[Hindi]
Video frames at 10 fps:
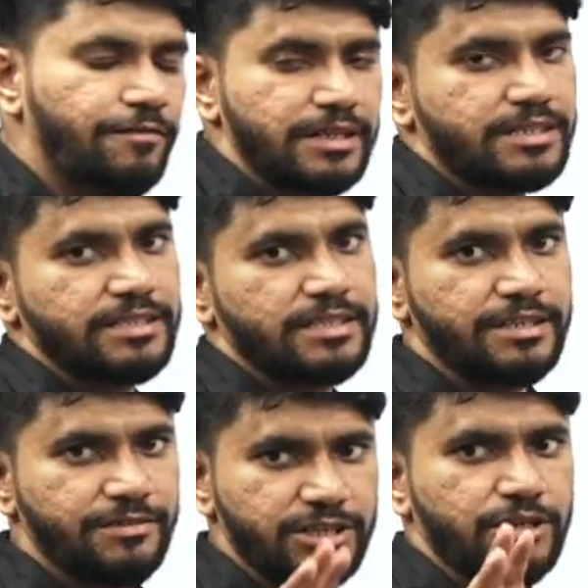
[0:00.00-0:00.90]
काफ़ी अच्छे से
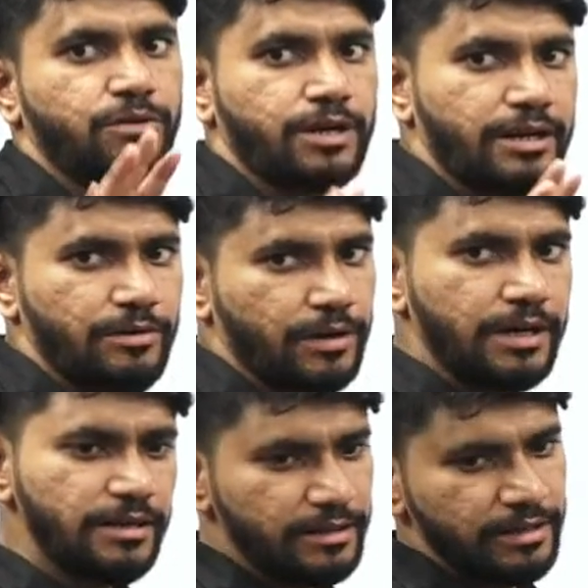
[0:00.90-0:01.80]
रिवीजन हो गया
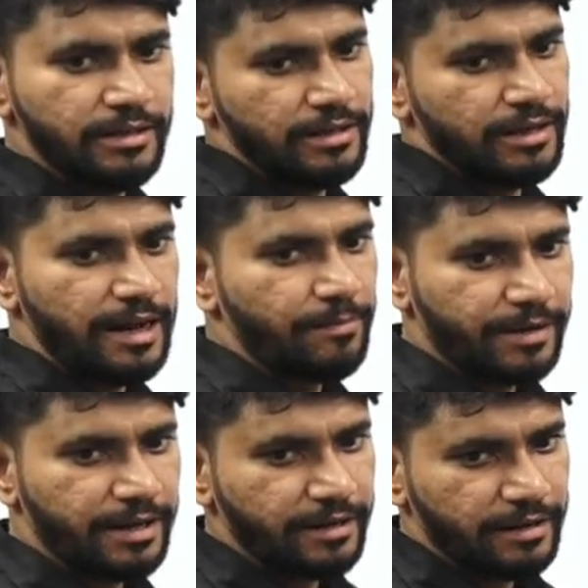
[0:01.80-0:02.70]
होगा
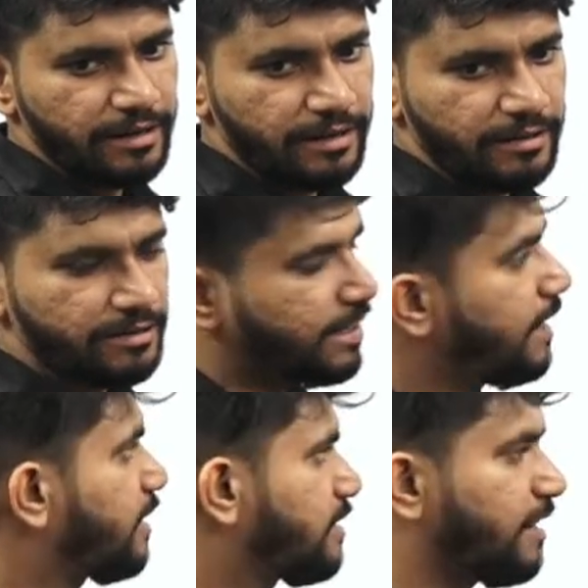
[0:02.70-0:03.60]
आपके आ,
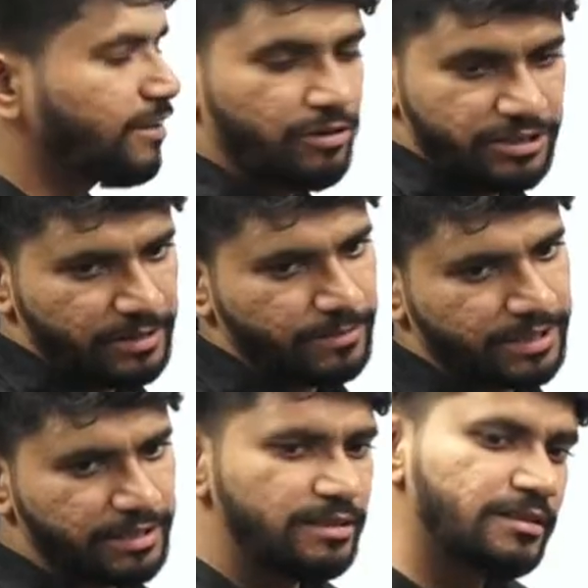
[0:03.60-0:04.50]
सारे के सारे
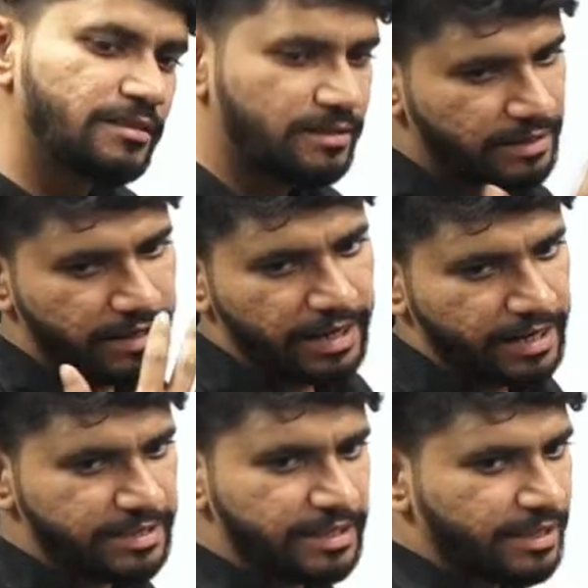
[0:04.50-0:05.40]
कॉन्सेप्ट्स का
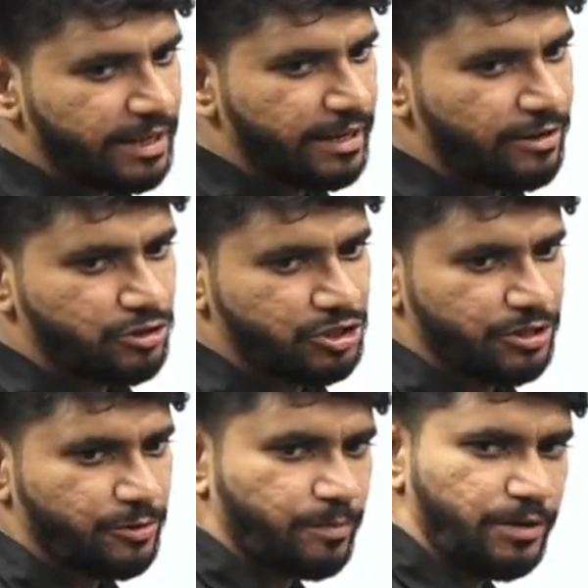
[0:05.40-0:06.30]
आगे चलते हैं अगले
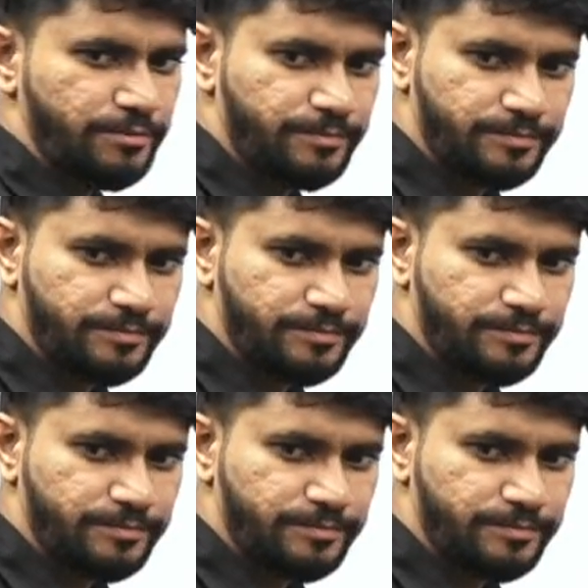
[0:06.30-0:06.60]
क्वेश्चन के ऊपर